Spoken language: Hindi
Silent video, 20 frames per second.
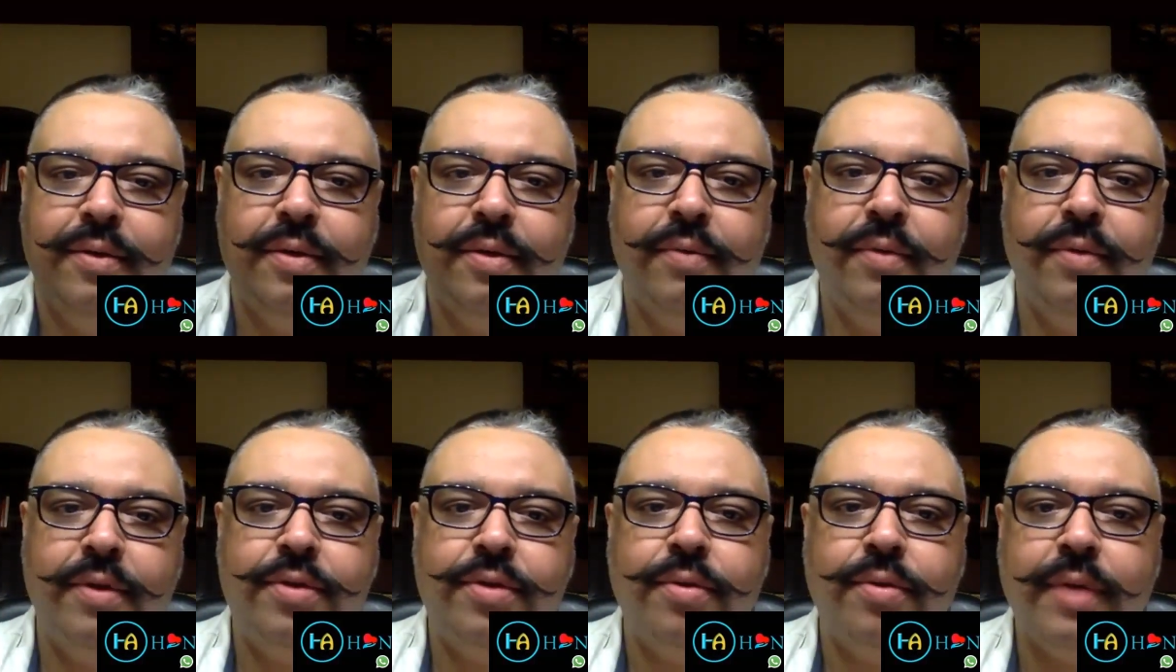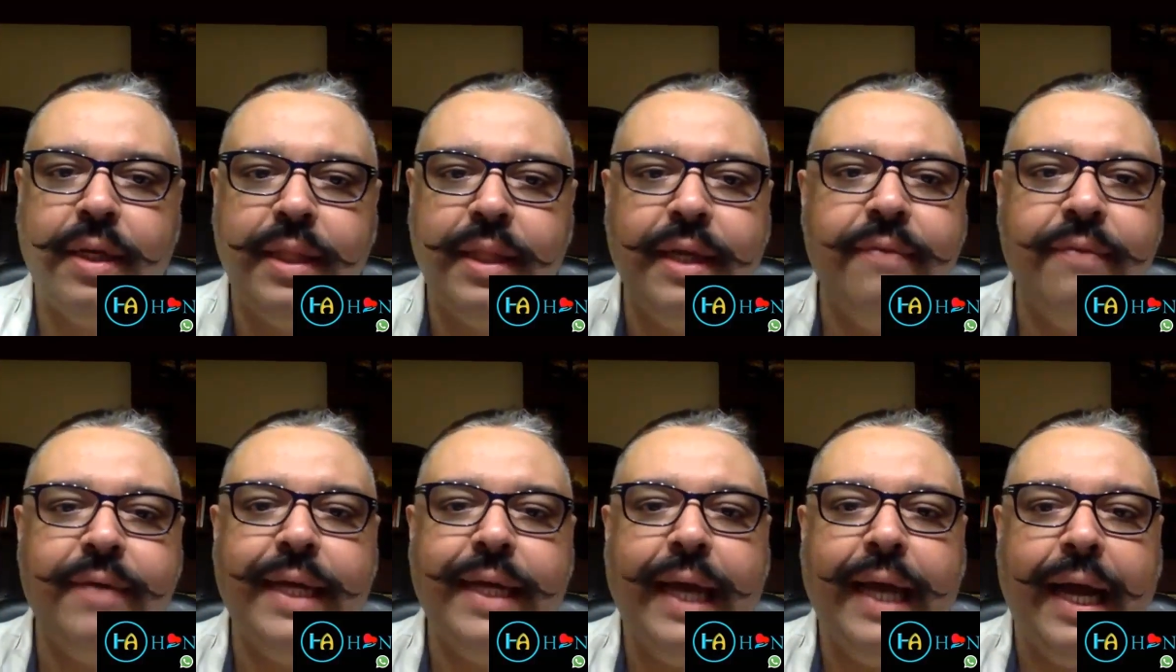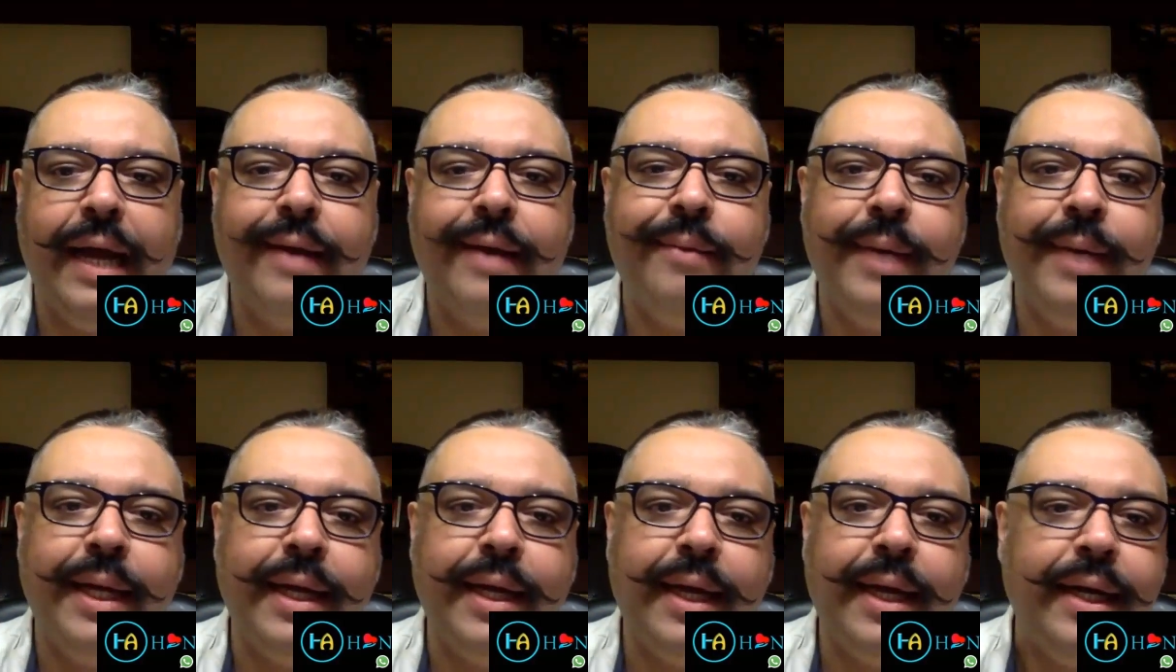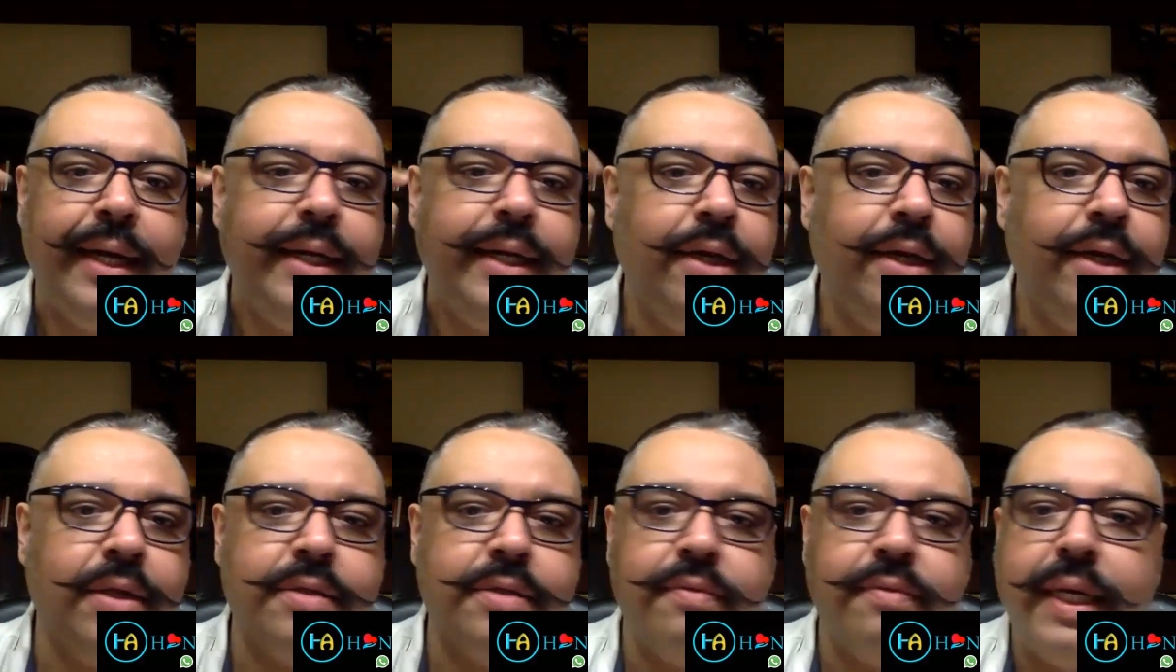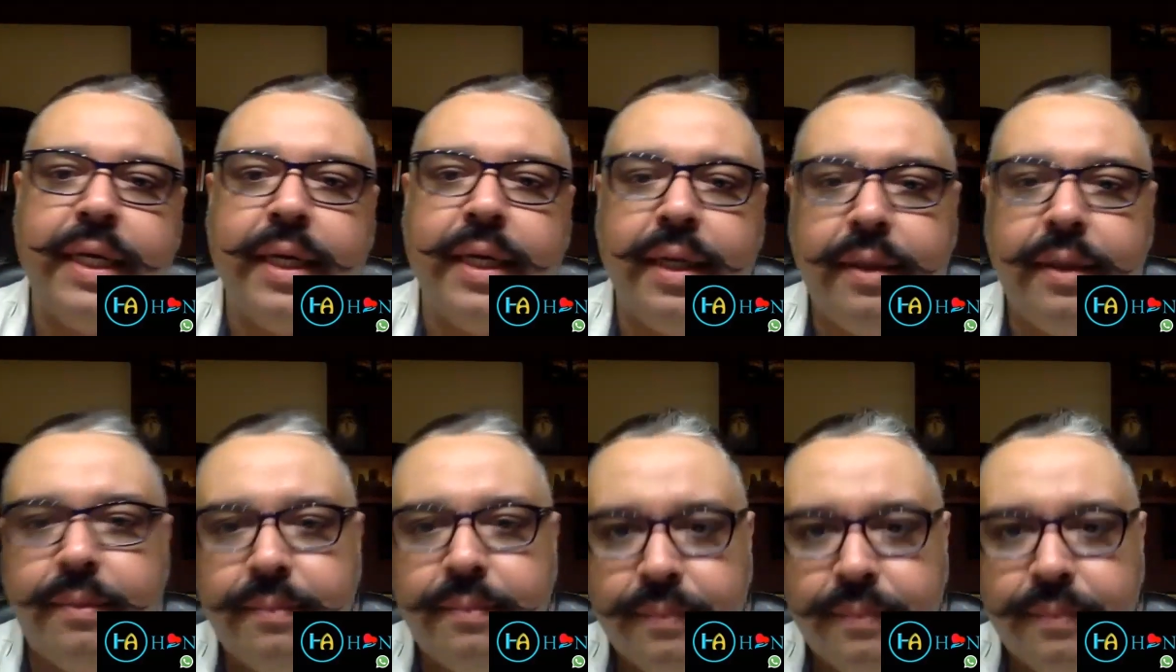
तो वो शुक्रदेव की आंख में लगा एंड ही लॉस्ट वन आए